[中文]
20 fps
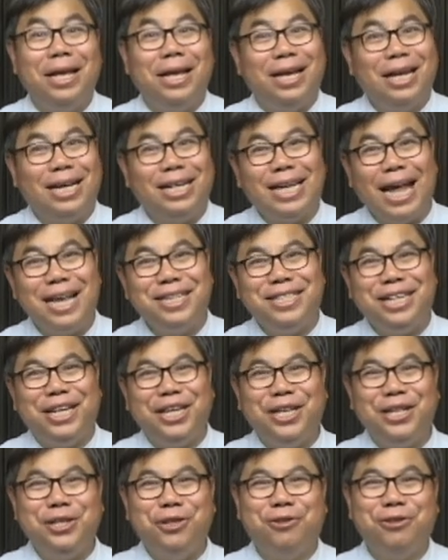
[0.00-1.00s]
很开
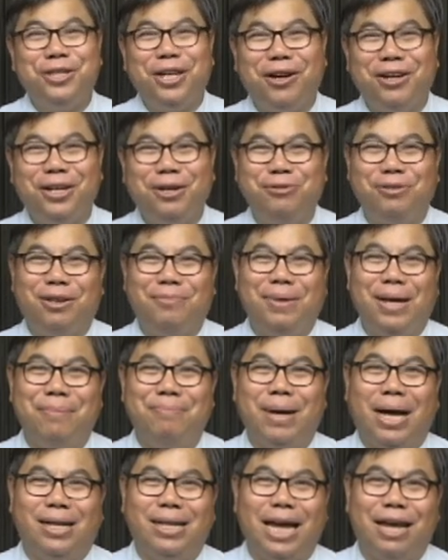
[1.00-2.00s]
心又到了我们
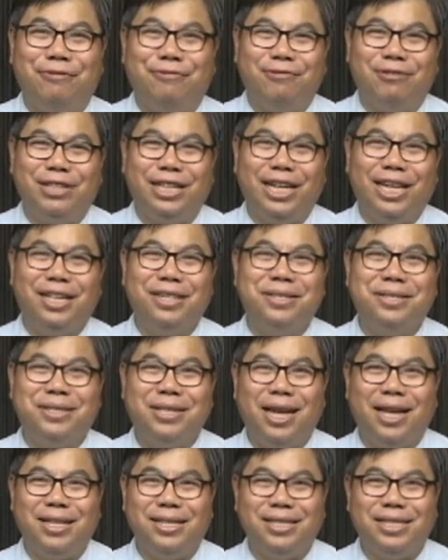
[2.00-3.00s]
马太福音
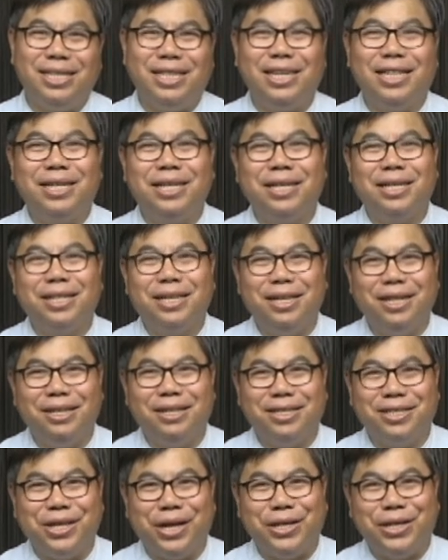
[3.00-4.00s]
圣经
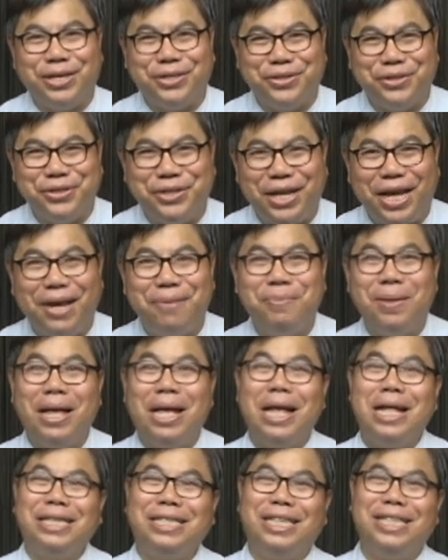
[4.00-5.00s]
课程的时间。
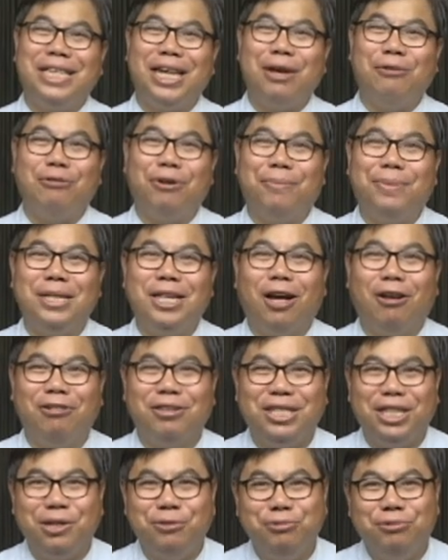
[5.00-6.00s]
今天我们要
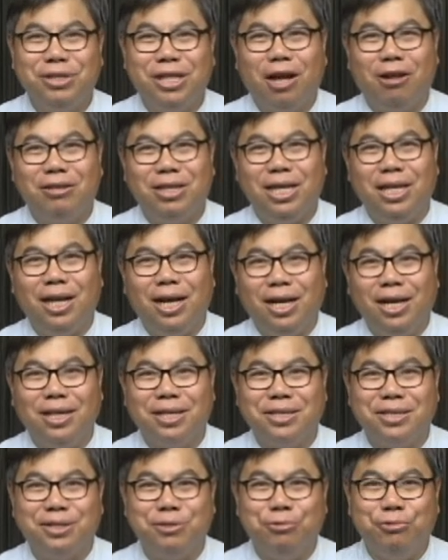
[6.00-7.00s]
进入到第二
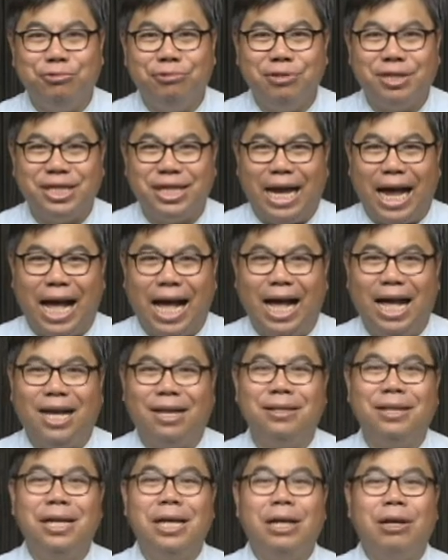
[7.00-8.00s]
十五
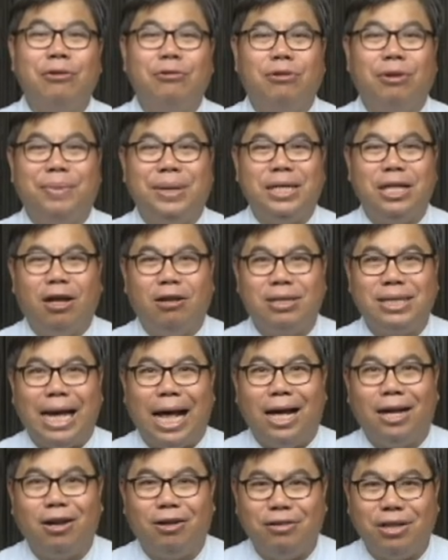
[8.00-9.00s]
讲，我们要
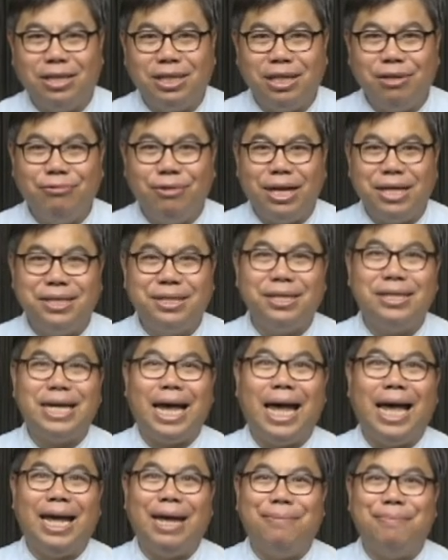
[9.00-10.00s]
查考的经文是
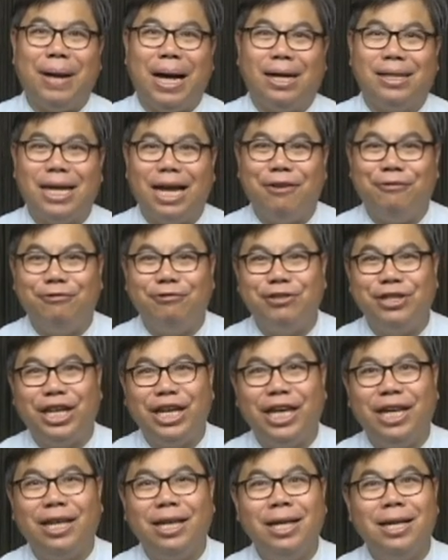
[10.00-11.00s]
在马太福
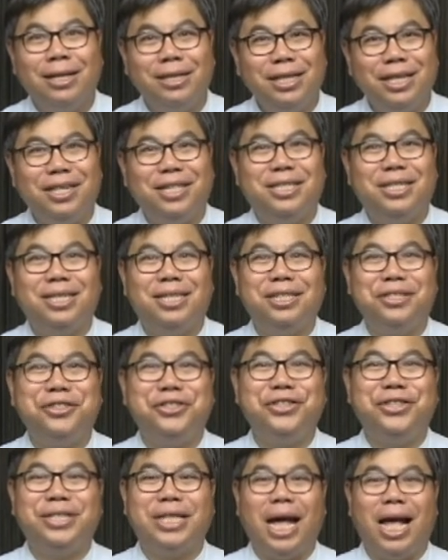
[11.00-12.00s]
音第
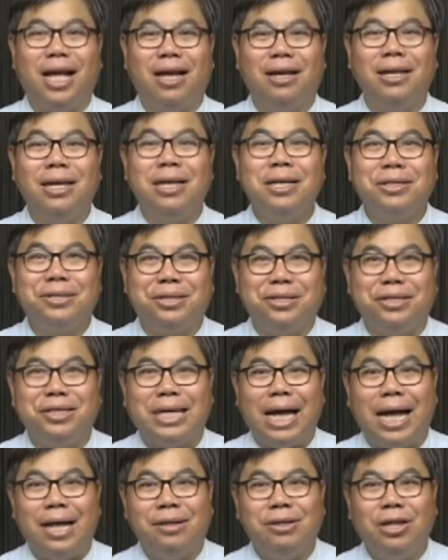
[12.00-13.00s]
七章十
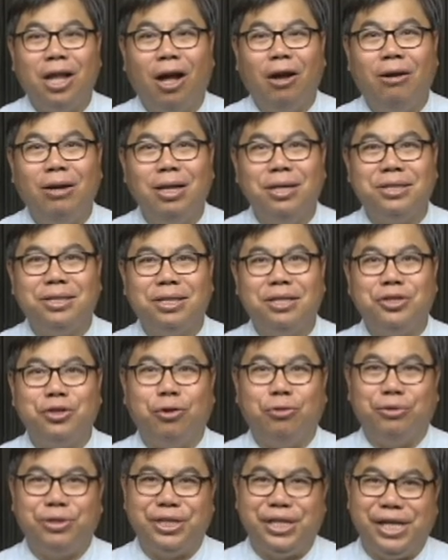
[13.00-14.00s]
三到二十
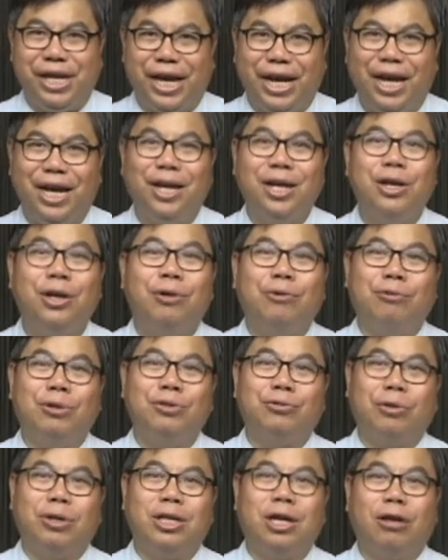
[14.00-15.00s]
九节。我
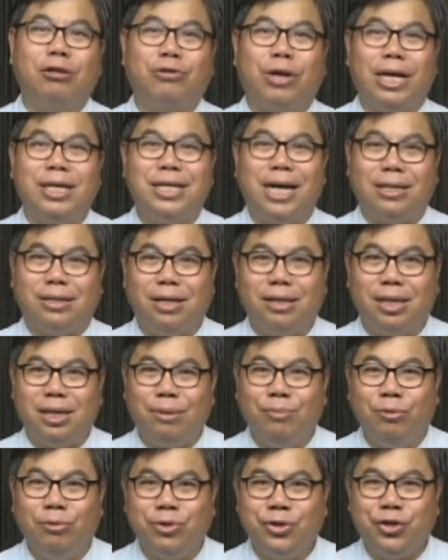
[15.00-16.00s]
所要传讲的题
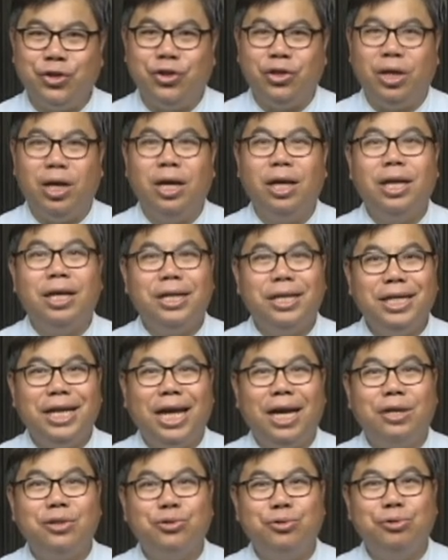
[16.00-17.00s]
目是
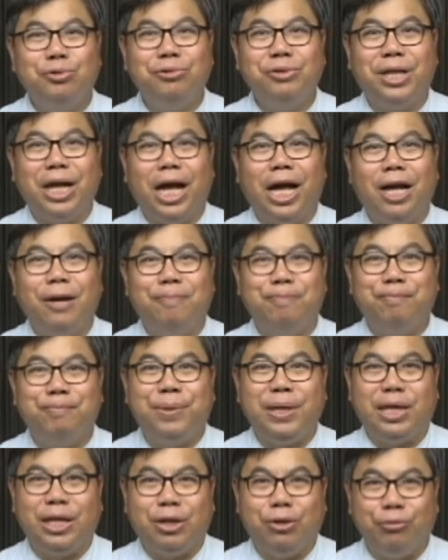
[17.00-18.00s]
耶稣的
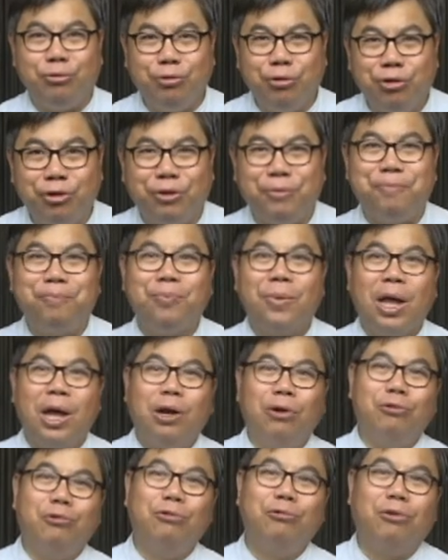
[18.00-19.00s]
比喻。
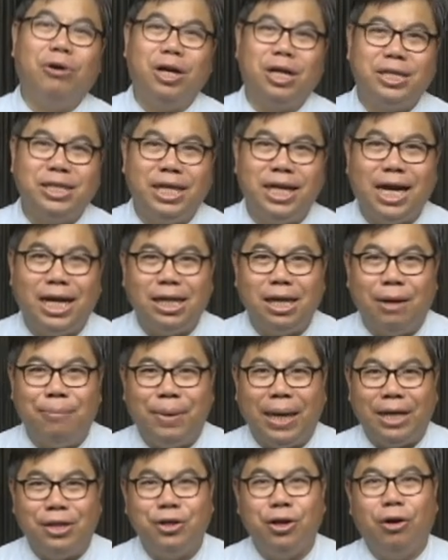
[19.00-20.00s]
如果亲爱的
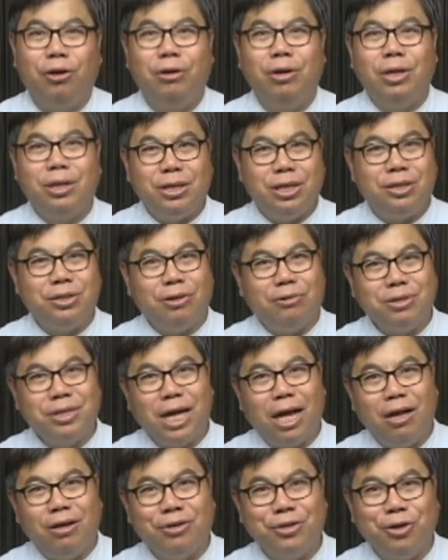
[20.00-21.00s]
朋友，你手
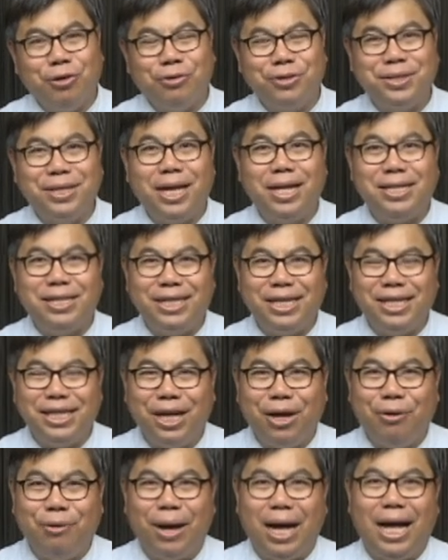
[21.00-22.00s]
上有圣经
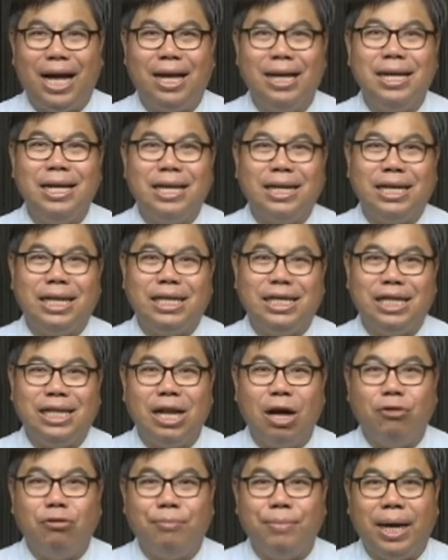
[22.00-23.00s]
的话，可以
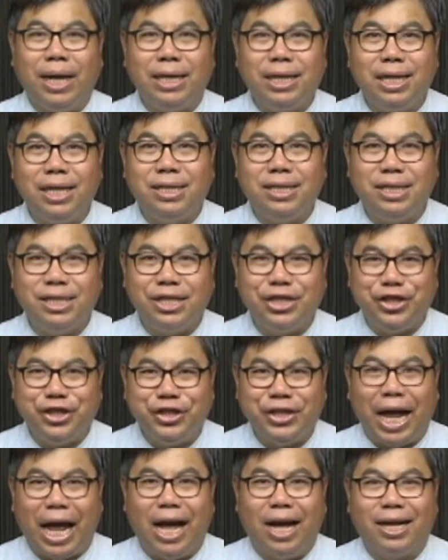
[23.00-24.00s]
让我们一起
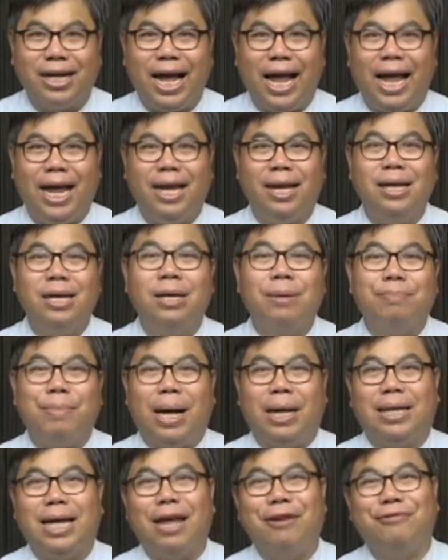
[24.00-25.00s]
打开《
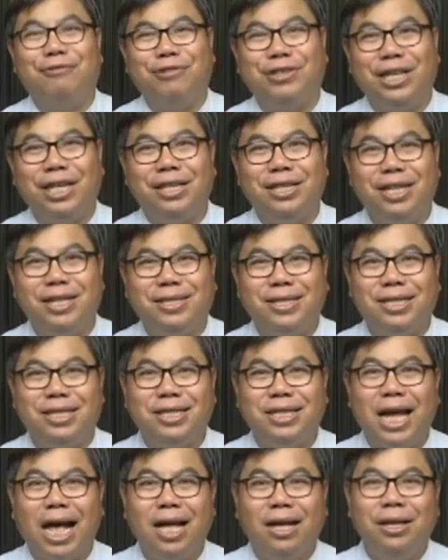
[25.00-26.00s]
马太福音》第七
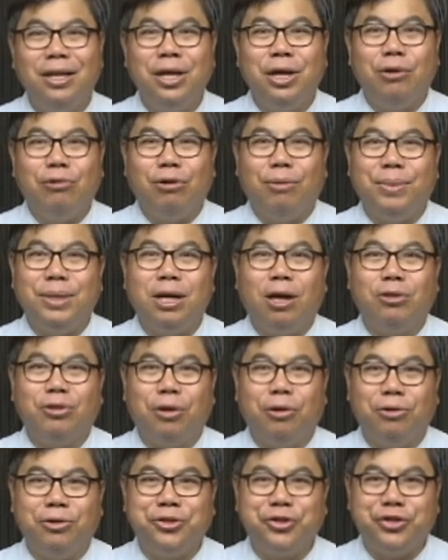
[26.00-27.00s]
章，我们要
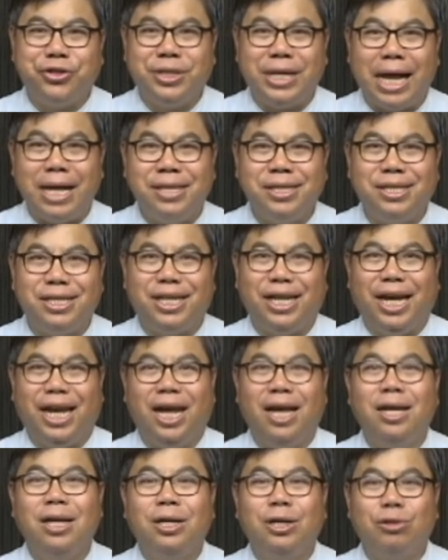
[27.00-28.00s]
从十三
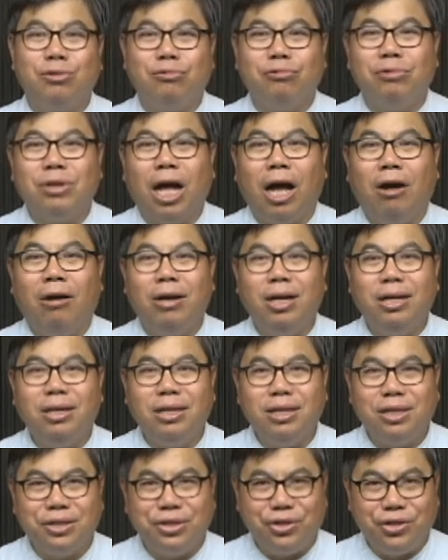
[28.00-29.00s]
节读到
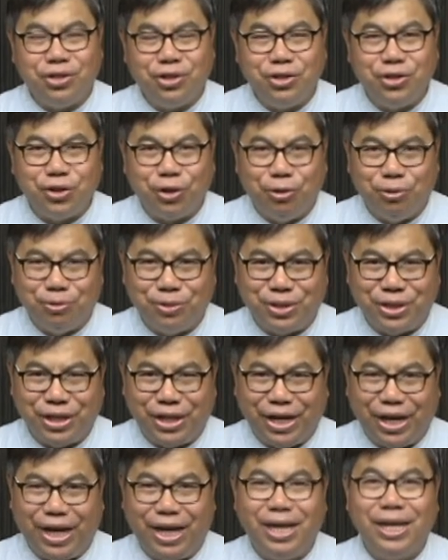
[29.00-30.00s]
二十九
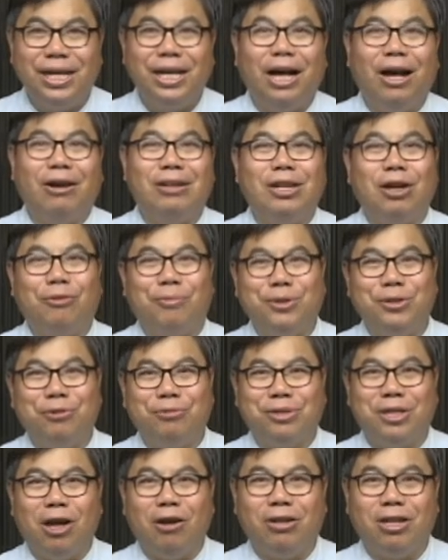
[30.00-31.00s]
节。好，那我们
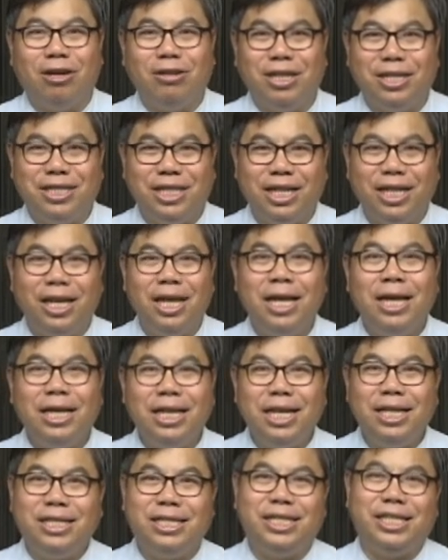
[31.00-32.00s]
用祷告的心
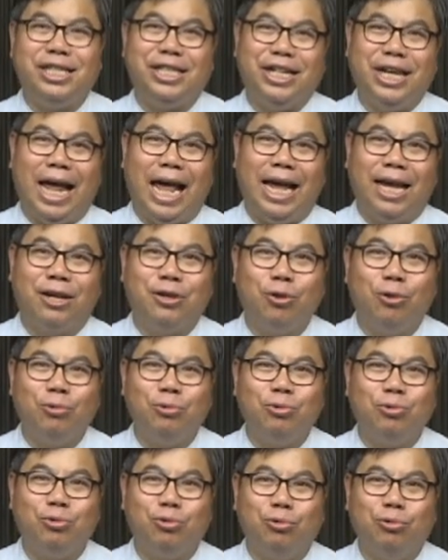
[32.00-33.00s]
一起来
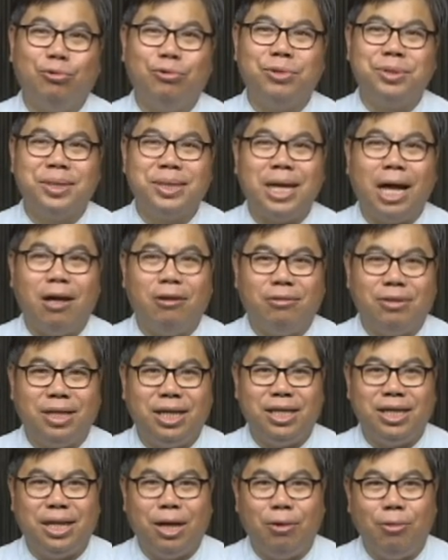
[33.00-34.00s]
攻读上
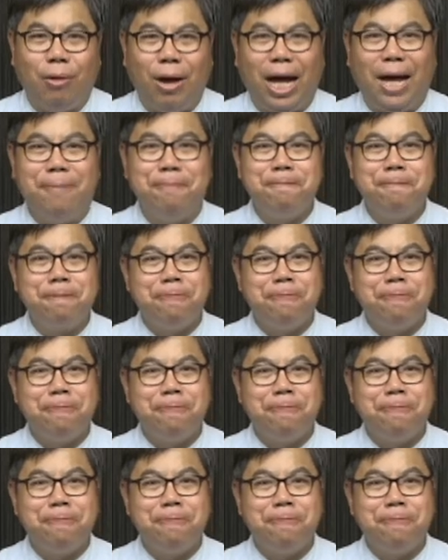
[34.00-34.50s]
帝的话。